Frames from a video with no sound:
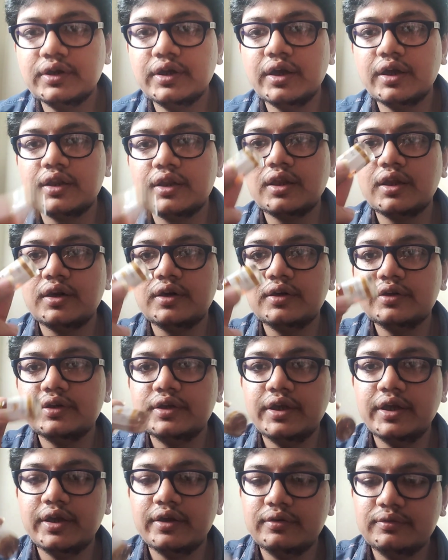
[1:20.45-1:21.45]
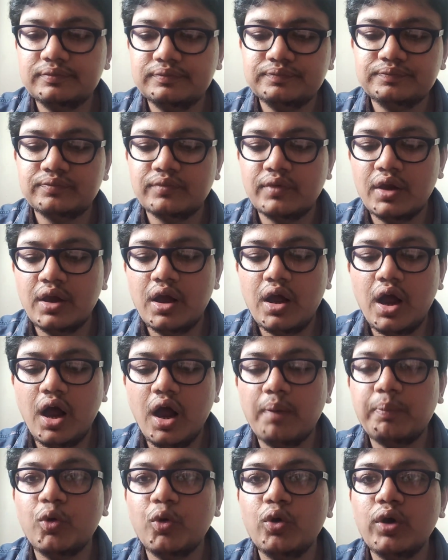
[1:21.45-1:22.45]
ये अतर ये
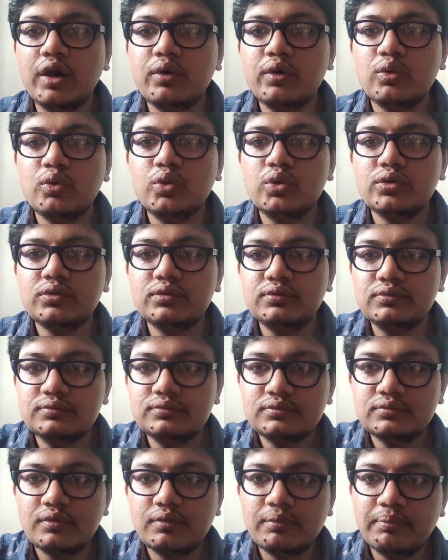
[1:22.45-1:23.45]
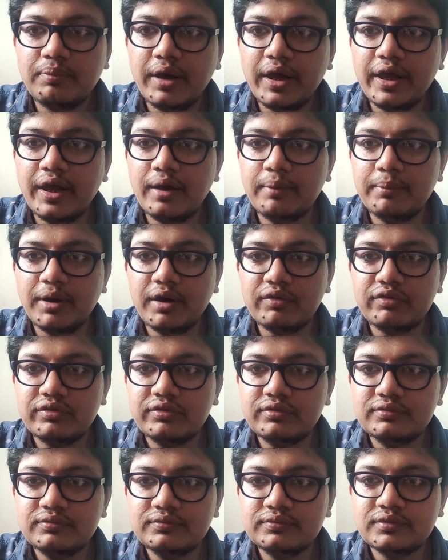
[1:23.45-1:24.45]
अपोलन ऊद बाय अमाप
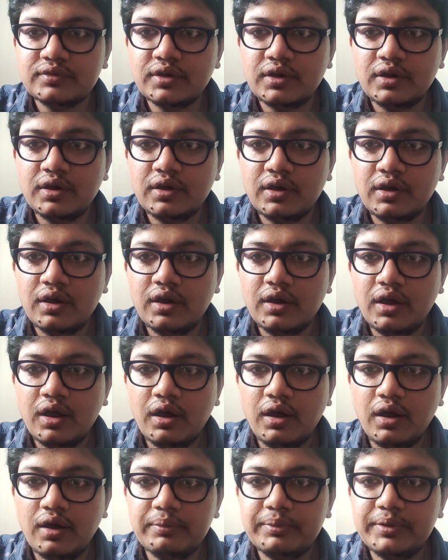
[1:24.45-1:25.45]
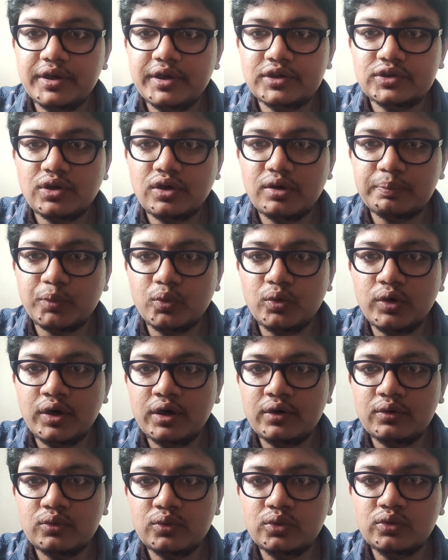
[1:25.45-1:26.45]
अब ये जो
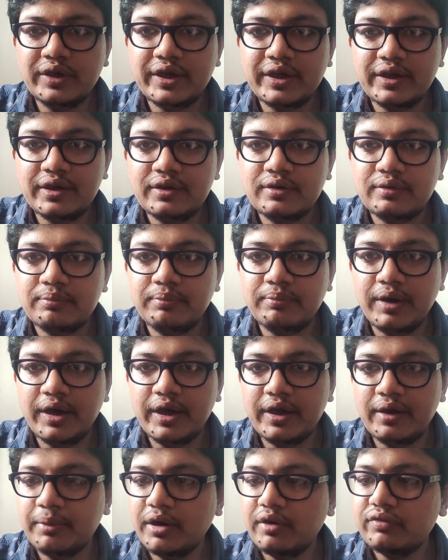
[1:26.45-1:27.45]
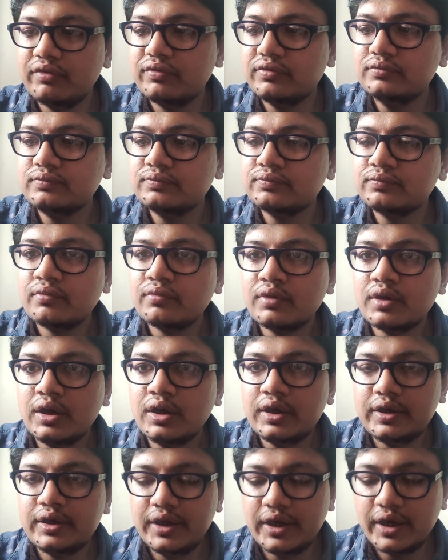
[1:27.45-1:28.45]
अपोलन ऊद है बाय अमाफ
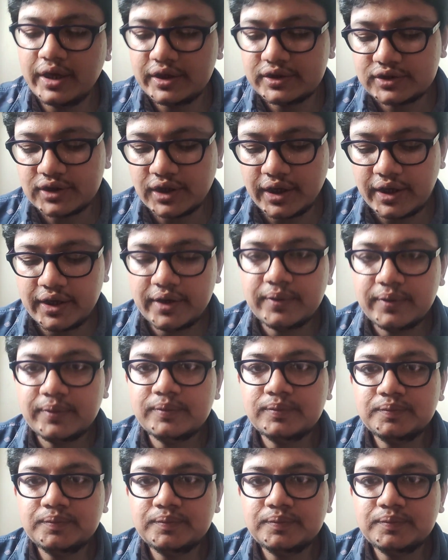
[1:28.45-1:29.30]
ये ऐसा है